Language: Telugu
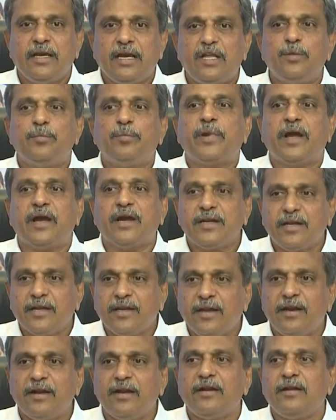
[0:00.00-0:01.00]
అది
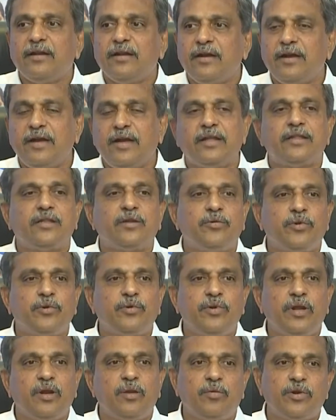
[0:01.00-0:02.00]
ప్రాక్టికల్గా
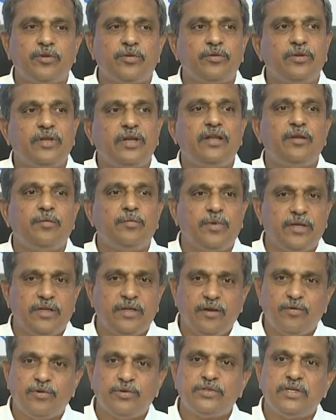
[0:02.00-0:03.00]
ఎంతవరకు నిలబడుతుందనేది
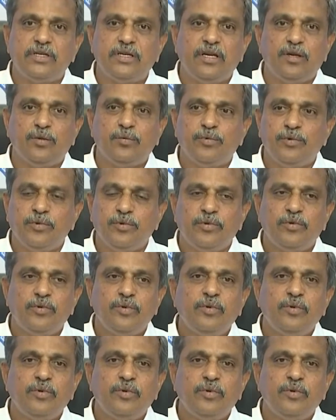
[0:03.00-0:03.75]
పెద్ద క్వశ్చన్ అయినప్పుడు